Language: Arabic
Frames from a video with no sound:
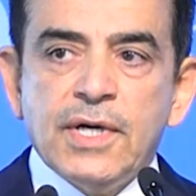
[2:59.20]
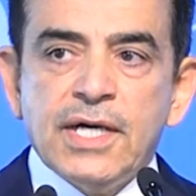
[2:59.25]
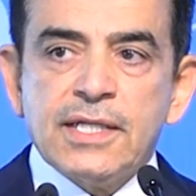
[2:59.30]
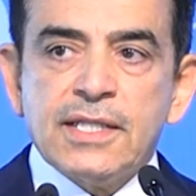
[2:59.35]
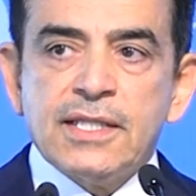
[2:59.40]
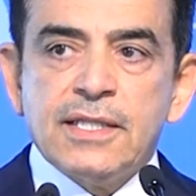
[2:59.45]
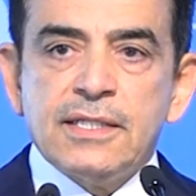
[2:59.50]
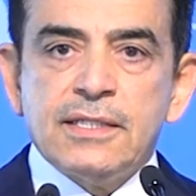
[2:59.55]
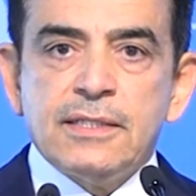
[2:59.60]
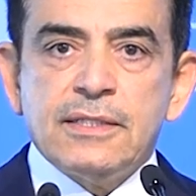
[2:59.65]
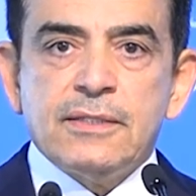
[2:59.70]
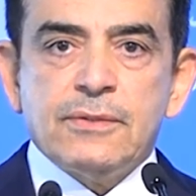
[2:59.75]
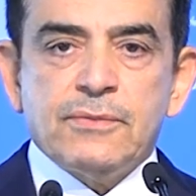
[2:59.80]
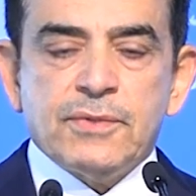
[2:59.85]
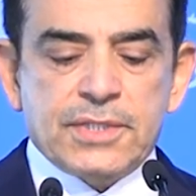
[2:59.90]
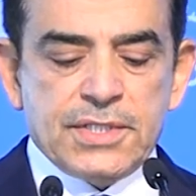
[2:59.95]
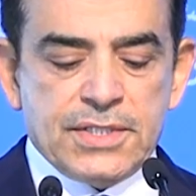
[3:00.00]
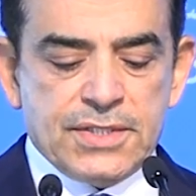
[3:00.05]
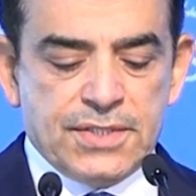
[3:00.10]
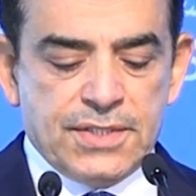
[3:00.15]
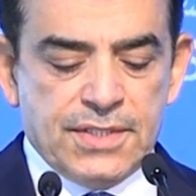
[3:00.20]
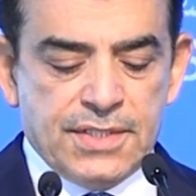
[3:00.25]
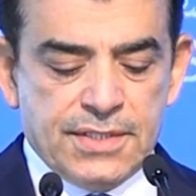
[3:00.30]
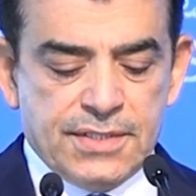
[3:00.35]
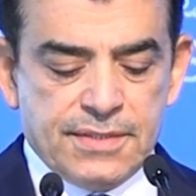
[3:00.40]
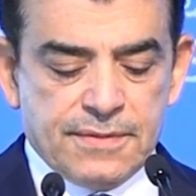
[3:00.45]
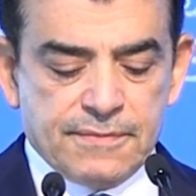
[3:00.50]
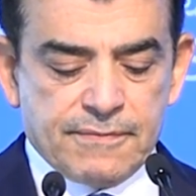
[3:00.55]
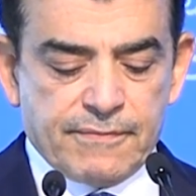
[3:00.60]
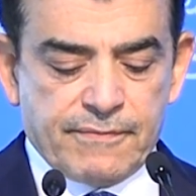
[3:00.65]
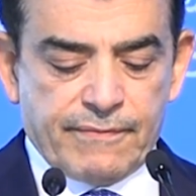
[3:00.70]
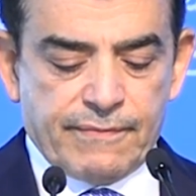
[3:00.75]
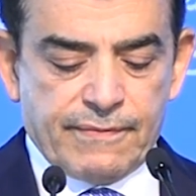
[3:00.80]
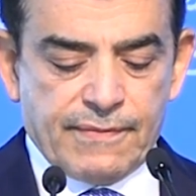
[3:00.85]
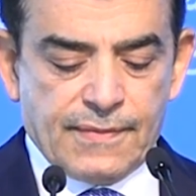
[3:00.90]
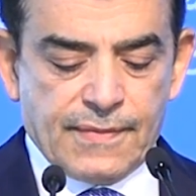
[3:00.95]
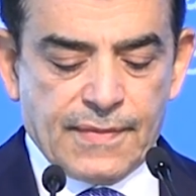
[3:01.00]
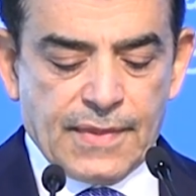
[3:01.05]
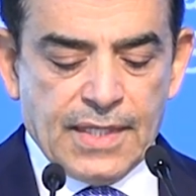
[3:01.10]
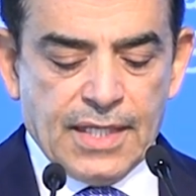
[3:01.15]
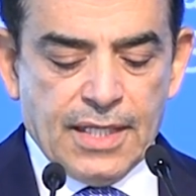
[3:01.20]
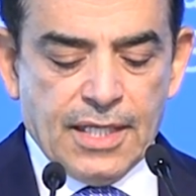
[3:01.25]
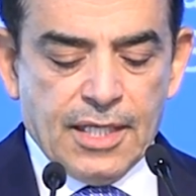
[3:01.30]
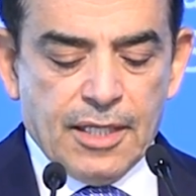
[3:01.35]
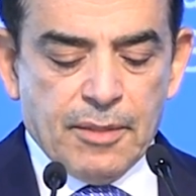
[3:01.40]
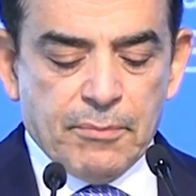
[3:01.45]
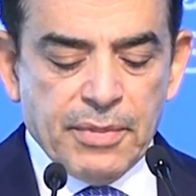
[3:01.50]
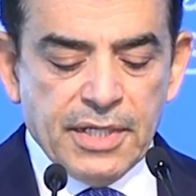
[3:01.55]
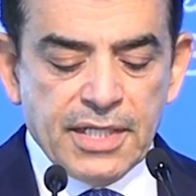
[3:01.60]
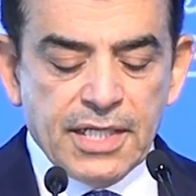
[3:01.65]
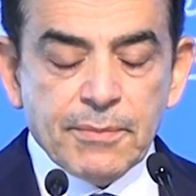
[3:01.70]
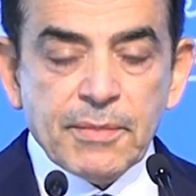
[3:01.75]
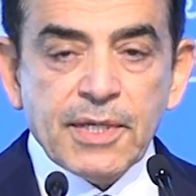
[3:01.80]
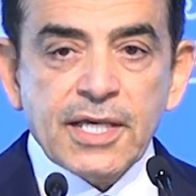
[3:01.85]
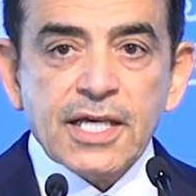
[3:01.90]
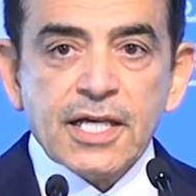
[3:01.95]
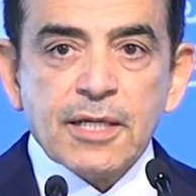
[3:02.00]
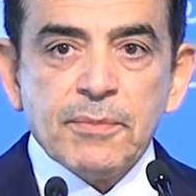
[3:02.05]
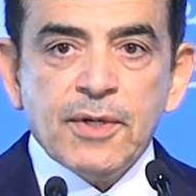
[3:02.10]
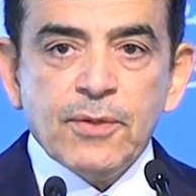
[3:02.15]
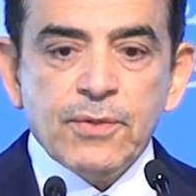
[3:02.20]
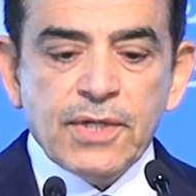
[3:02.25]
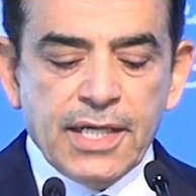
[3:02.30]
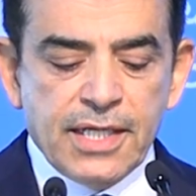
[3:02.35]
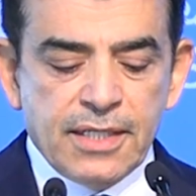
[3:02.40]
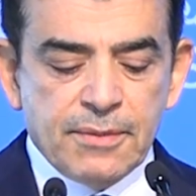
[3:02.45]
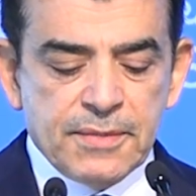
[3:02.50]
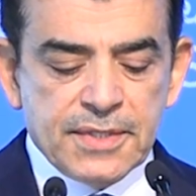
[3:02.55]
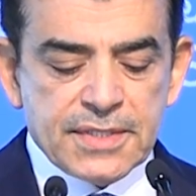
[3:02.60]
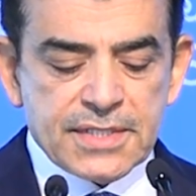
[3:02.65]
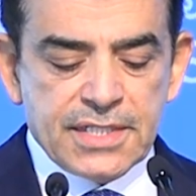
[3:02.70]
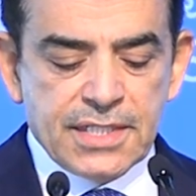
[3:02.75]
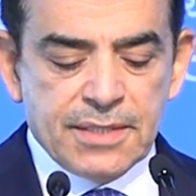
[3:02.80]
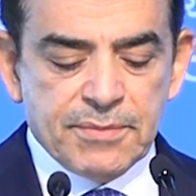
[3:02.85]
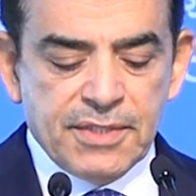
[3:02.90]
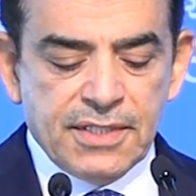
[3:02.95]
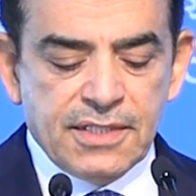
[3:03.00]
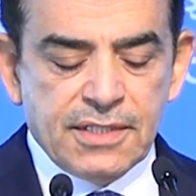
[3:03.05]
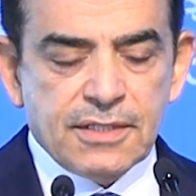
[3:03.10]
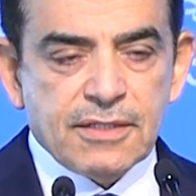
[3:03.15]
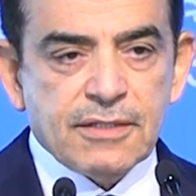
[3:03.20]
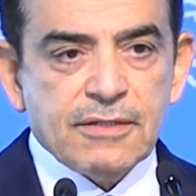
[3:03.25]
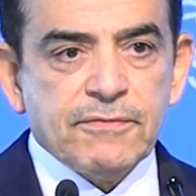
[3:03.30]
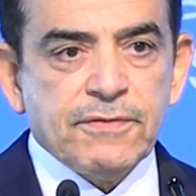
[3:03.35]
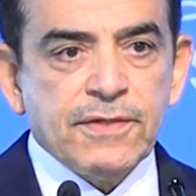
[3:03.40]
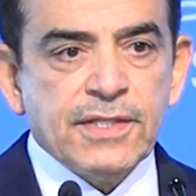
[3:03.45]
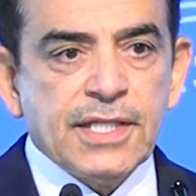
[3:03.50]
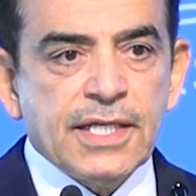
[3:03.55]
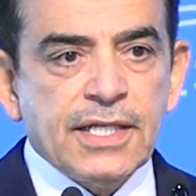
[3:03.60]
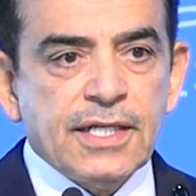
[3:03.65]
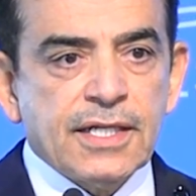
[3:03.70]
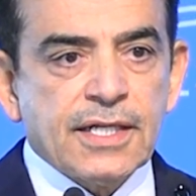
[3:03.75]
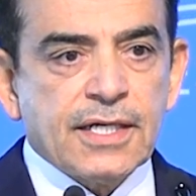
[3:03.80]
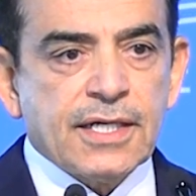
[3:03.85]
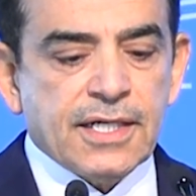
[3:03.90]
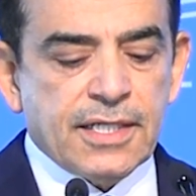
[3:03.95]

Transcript: وعرضا وتسجيلا بينما يقبع العالم الإسلامي في ذيل